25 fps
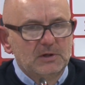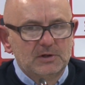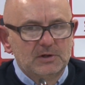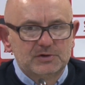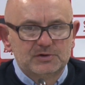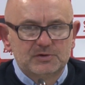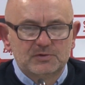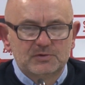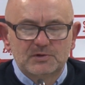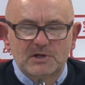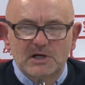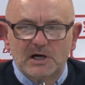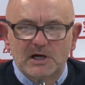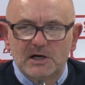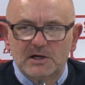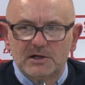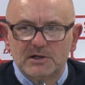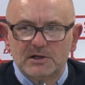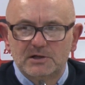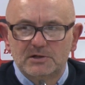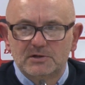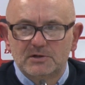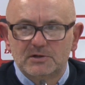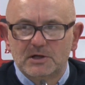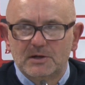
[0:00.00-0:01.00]
Rzut
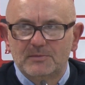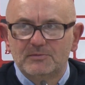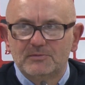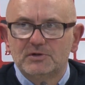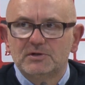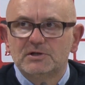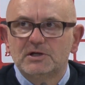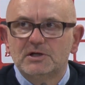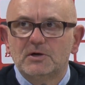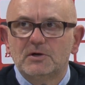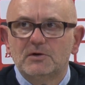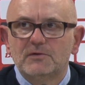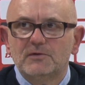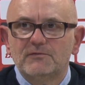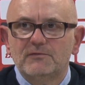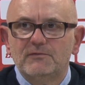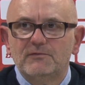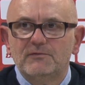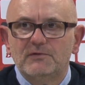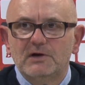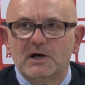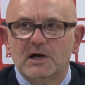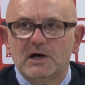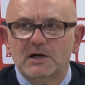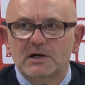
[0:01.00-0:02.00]
karny to nam dodało
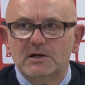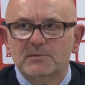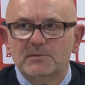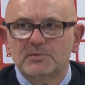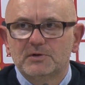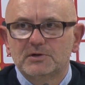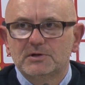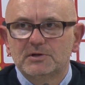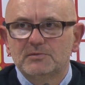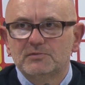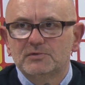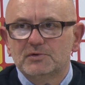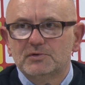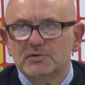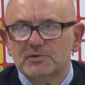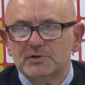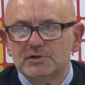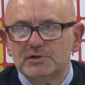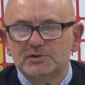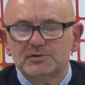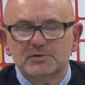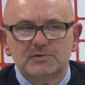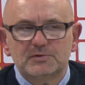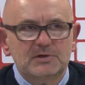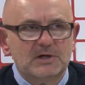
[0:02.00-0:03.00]
wiarę, potem
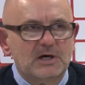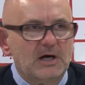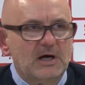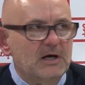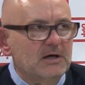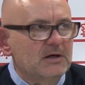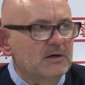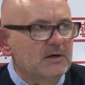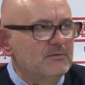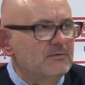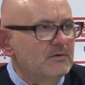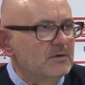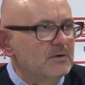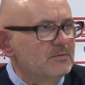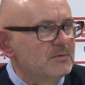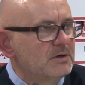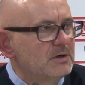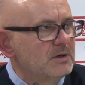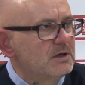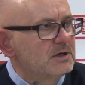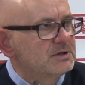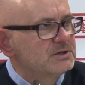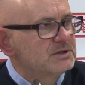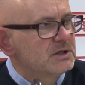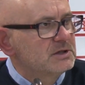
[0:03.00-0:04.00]
drugi rzut karny, wiemy
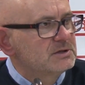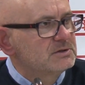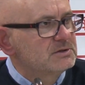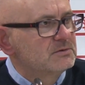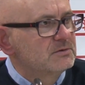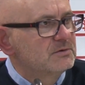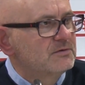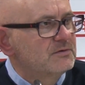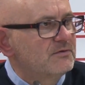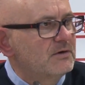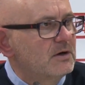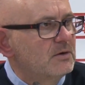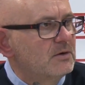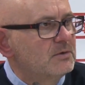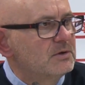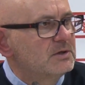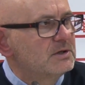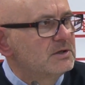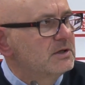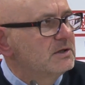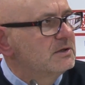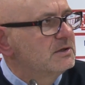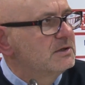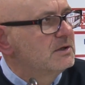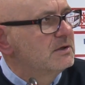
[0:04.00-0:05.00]
ile czasu trwały
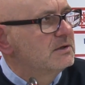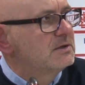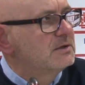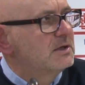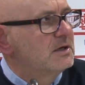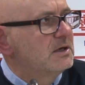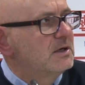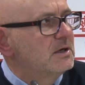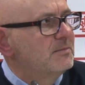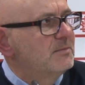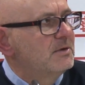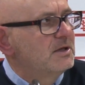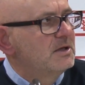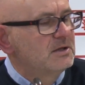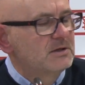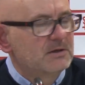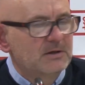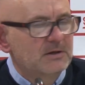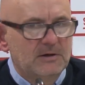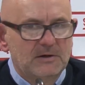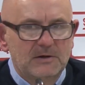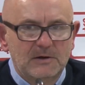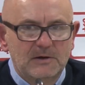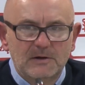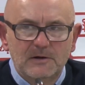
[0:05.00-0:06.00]
te, te, te
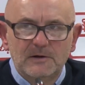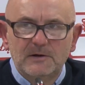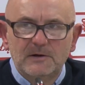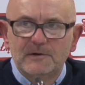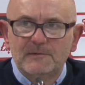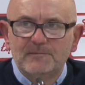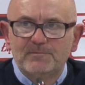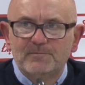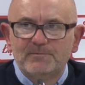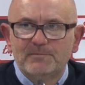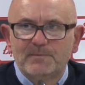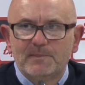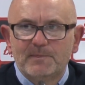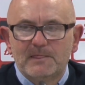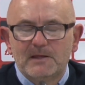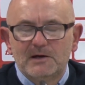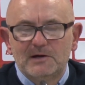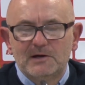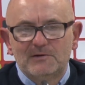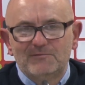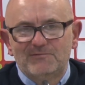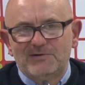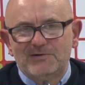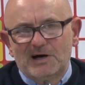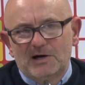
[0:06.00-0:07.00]
elementy mm,
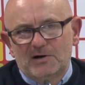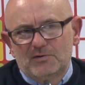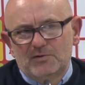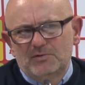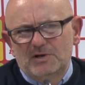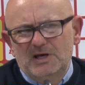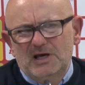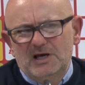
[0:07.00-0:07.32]
e, waru.